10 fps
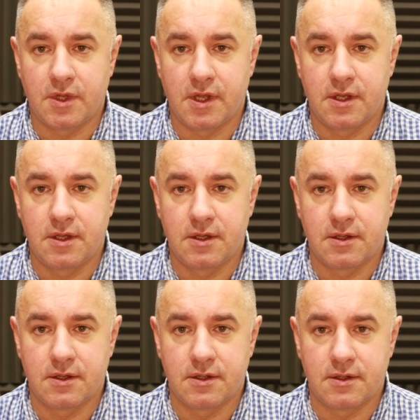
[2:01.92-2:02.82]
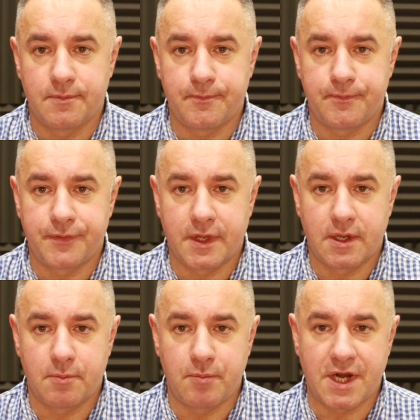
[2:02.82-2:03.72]
Tutaj
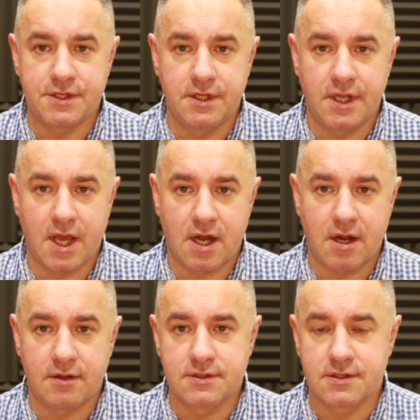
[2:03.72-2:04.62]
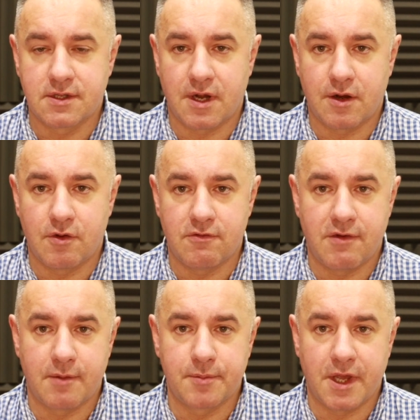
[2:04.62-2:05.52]
Marcin Jara z
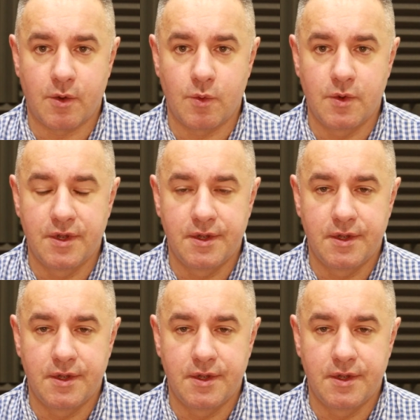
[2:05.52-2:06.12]
Krakowa miał,